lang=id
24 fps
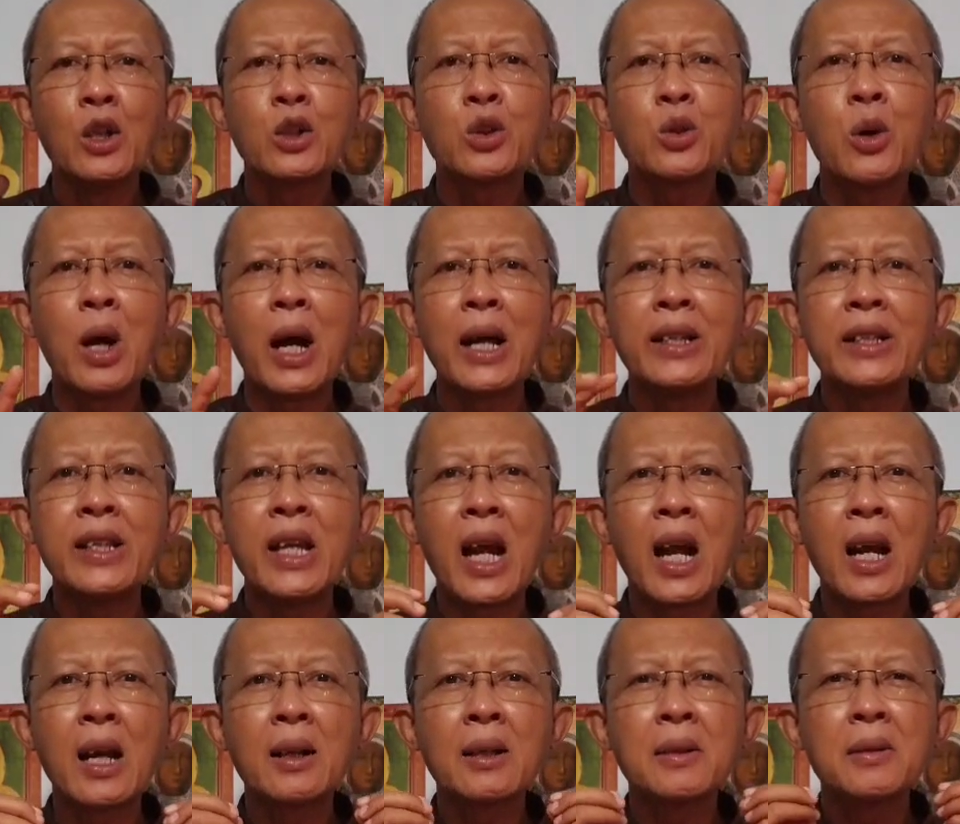Tuhan
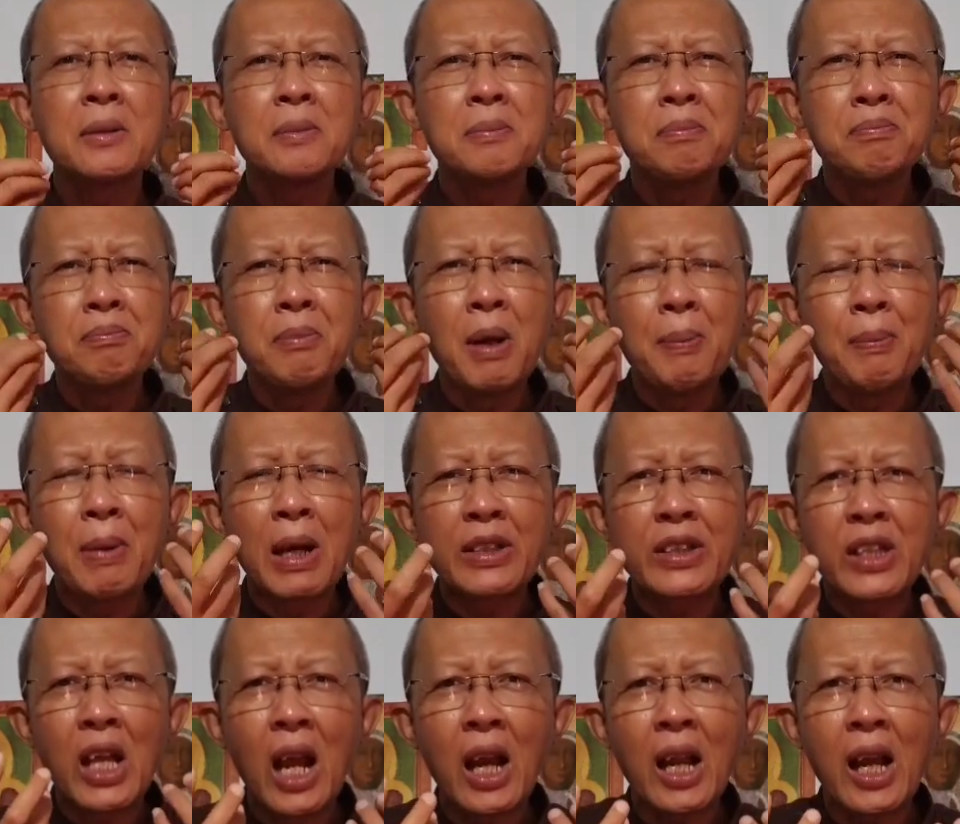yang
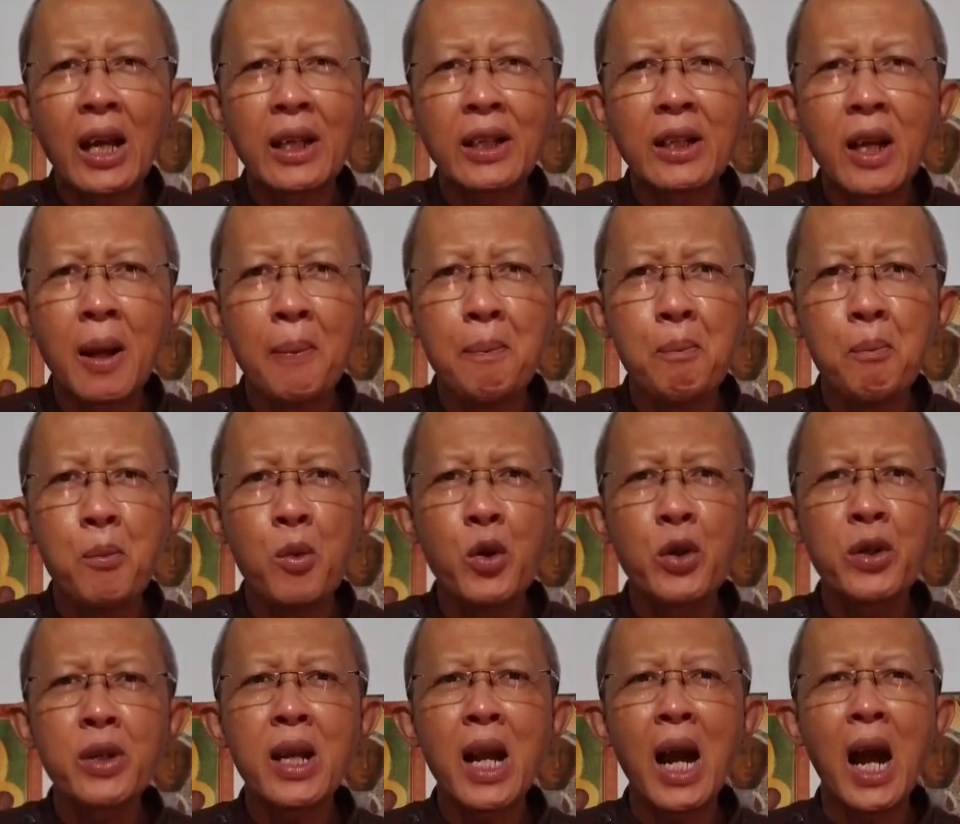membatalkan
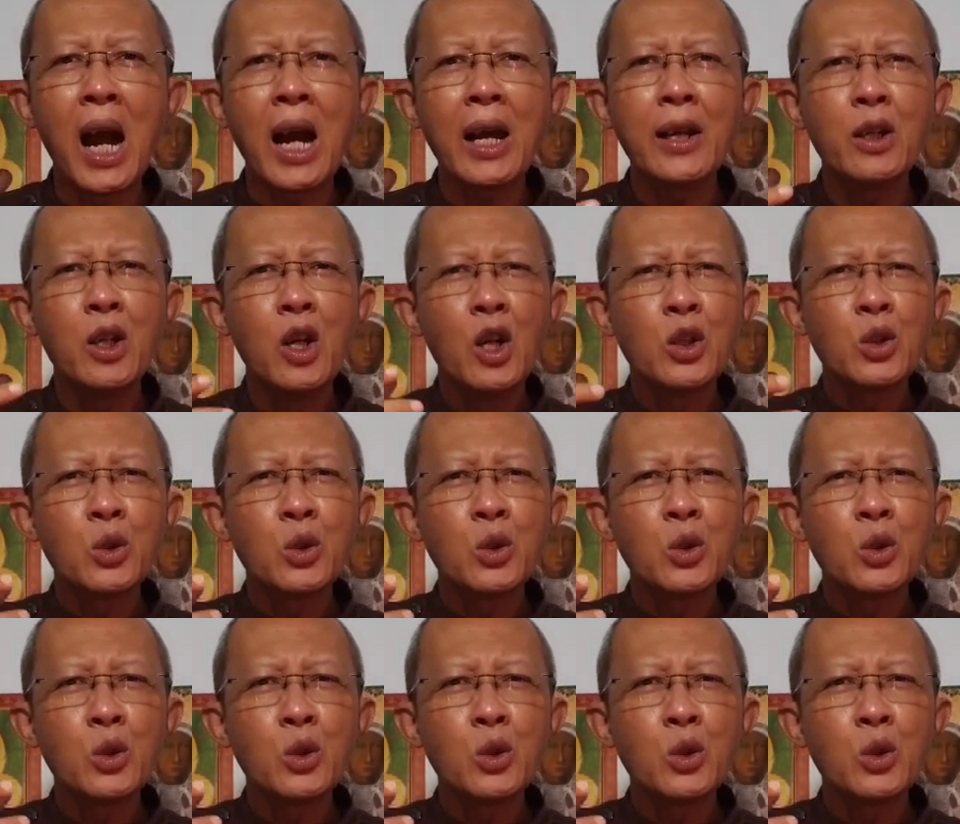kemurkaan,